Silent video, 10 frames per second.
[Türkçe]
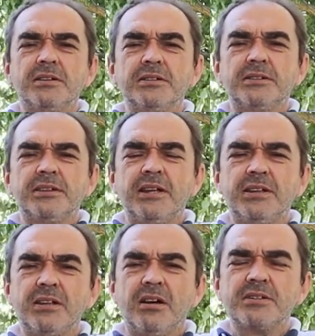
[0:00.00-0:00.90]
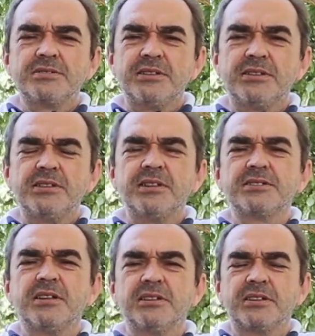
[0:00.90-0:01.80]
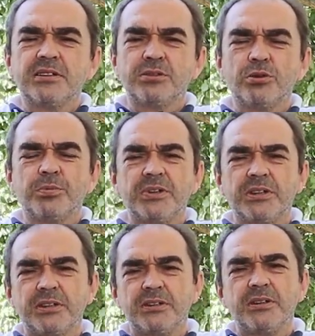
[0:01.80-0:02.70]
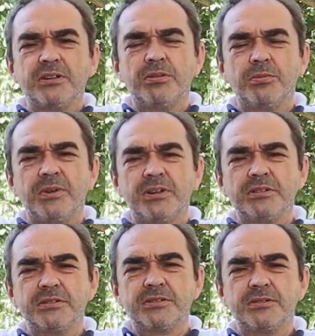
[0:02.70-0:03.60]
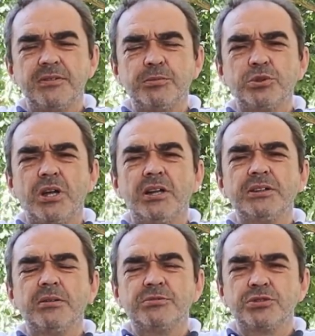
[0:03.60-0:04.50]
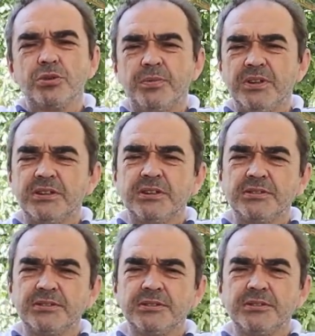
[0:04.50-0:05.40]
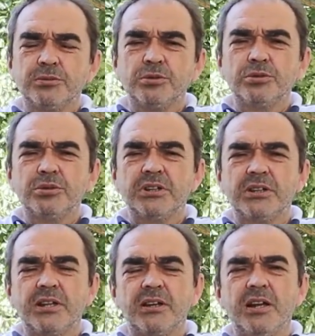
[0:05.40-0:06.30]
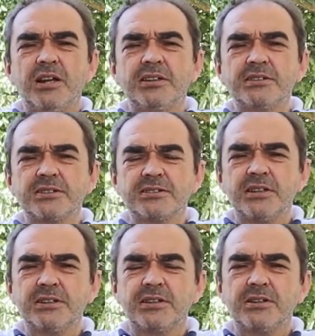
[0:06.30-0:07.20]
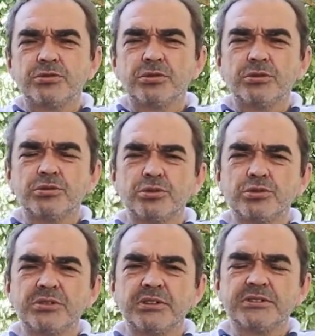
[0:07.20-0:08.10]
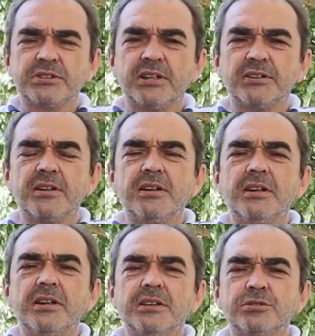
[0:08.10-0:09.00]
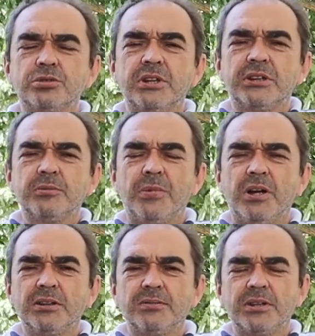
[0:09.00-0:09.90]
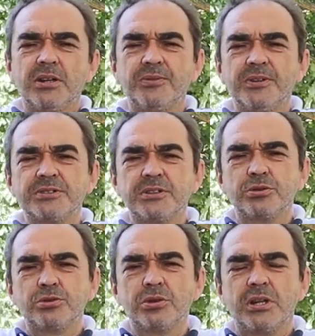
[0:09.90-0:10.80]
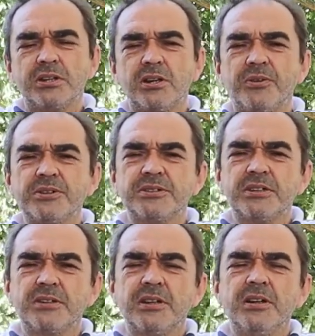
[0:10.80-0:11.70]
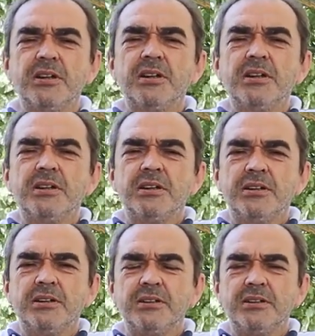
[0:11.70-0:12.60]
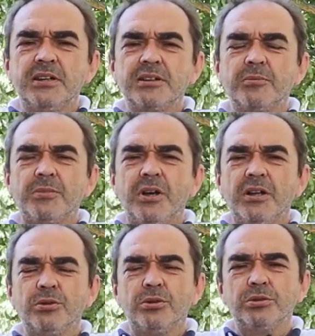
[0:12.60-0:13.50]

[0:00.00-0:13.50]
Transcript: e, tehlike arz ettiğinde saldıran köpek köpektir. Ve buna adamcı köpek denir. Durduk yere herkese saldıran, çoluk çocuğu ısıran, sürekli bağlı ve kafeste tutulan, kafesten e, ya da bağlı